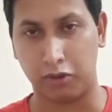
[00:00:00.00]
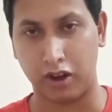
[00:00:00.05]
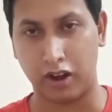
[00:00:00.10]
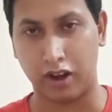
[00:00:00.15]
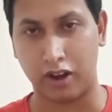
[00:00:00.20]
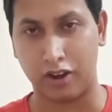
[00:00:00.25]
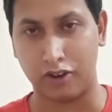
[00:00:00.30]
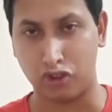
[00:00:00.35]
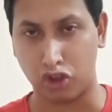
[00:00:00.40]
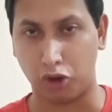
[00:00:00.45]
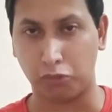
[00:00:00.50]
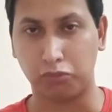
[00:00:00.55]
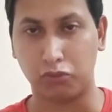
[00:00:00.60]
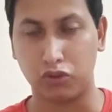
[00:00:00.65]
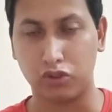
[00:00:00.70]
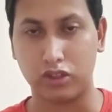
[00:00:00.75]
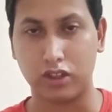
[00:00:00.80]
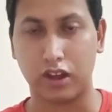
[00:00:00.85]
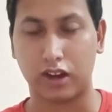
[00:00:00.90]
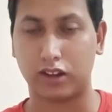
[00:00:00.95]
মানে জব
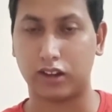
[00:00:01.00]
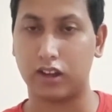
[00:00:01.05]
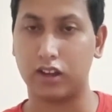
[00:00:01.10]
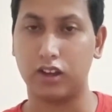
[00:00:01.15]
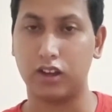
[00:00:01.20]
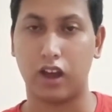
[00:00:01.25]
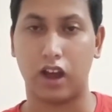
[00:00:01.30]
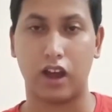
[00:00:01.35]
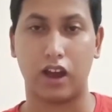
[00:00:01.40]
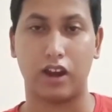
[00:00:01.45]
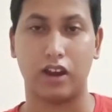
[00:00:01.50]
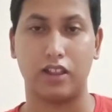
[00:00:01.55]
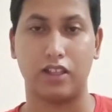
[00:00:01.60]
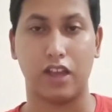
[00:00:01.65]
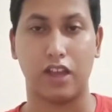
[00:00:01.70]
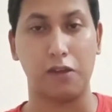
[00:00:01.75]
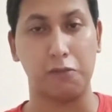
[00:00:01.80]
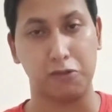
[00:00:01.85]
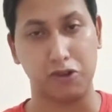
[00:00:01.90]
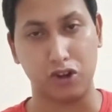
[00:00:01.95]
করছি একটা আর
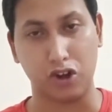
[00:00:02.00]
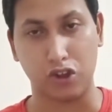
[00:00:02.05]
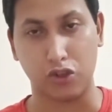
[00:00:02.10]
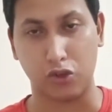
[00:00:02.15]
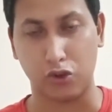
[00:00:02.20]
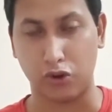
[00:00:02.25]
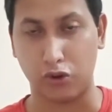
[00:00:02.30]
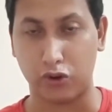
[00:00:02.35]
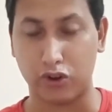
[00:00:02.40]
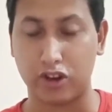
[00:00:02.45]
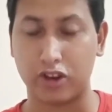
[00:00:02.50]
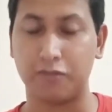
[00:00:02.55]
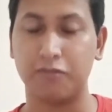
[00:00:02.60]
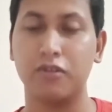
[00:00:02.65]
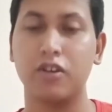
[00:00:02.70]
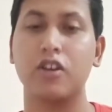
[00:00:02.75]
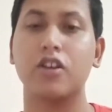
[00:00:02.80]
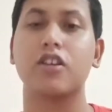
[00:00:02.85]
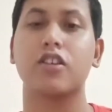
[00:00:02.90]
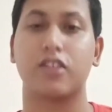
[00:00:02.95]
যেই ভিডিওটা তৈরি
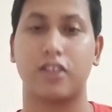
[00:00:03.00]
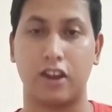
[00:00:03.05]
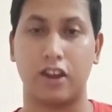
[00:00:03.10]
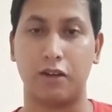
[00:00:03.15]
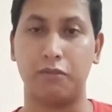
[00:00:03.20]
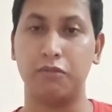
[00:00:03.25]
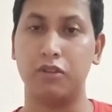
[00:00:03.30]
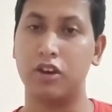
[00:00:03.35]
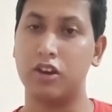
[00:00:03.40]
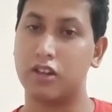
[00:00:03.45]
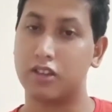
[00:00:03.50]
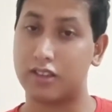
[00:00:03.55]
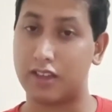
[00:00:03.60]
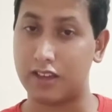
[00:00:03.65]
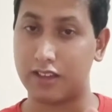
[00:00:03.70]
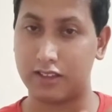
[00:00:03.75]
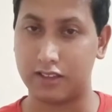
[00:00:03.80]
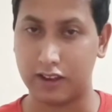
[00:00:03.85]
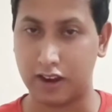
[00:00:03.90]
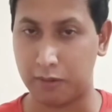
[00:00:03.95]
করেছিলাম সিরাম
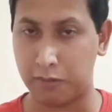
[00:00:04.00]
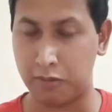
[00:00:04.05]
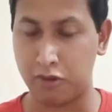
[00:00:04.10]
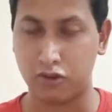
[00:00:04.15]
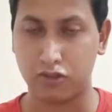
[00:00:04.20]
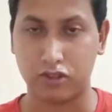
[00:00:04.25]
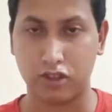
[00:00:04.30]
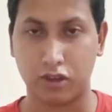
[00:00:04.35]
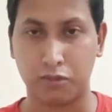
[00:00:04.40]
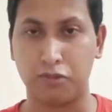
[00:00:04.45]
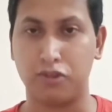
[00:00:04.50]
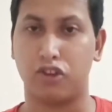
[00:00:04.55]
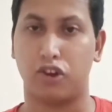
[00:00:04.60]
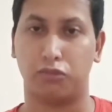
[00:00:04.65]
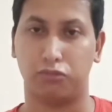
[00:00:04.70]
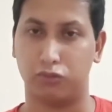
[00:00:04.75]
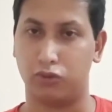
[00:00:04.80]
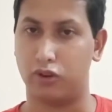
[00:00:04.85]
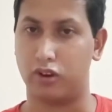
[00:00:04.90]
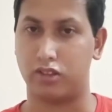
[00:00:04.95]
সেই সিরামে হচ্ছে আমি
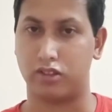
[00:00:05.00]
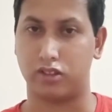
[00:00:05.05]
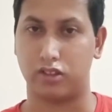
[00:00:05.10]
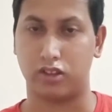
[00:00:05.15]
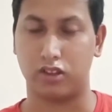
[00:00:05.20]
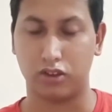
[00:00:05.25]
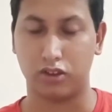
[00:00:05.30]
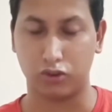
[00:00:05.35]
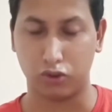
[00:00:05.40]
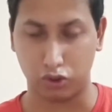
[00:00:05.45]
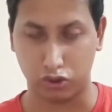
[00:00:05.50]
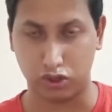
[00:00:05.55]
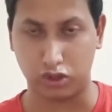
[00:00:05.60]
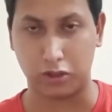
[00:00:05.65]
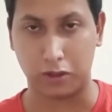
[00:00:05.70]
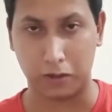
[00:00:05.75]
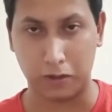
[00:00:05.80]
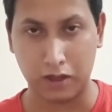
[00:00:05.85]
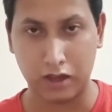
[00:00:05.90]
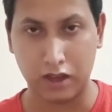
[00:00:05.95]
জব করেছি
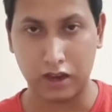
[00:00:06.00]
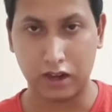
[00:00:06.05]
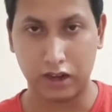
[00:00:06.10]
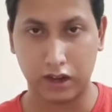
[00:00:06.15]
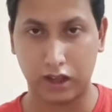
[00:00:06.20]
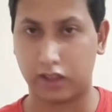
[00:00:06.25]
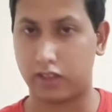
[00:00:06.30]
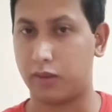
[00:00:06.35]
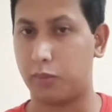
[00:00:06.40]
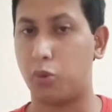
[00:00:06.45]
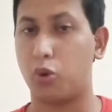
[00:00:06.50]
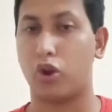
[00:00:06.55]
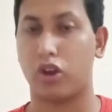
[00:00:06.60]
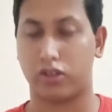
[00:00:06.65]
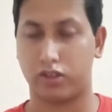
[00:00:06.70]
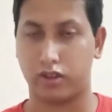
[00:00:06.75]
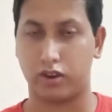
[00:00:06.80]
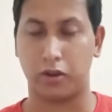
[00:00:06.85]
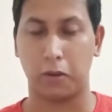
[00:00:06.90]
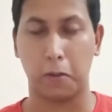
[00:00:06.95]
করছি ঠিক আছে
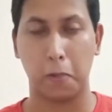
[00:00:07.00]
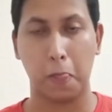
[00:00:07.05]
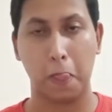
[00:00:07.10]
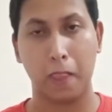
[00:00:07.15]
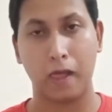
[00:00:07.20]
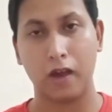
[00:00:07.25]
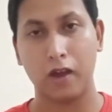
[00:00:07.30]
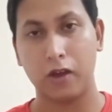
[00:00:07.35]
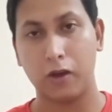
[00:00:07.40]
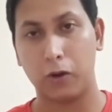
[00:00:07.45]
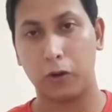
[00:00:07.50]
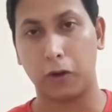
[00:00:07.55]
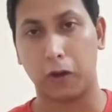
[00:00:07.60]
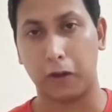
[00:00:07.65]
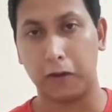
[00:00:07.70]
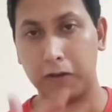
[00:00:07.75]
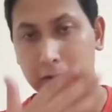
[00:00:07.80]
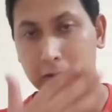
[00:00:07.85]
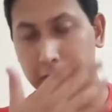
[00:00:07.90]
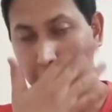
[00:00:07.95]
প্রোডাকশান
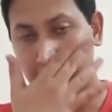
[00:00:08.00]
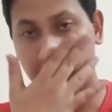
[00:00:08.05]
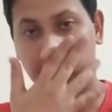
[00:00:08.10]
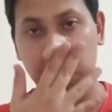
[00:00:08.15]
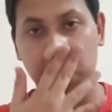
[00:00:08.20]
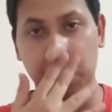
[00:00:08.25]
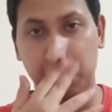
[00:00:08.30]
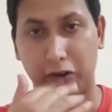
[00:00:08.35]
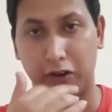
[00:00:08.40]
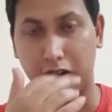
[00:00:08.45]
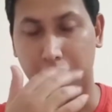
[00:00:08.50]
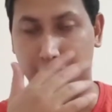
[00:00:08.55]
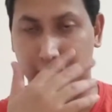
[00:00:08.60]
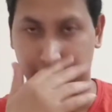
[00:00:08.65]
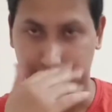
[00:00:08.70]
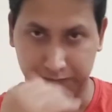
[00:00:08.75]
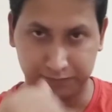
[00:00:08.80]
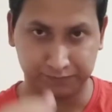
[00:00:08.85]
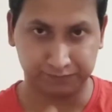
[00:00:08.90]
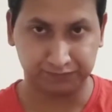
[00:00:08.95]
ওকে কোভিড
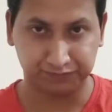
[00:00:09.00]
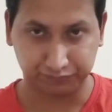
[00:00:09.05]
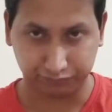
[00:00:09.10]
প্রোডাকশান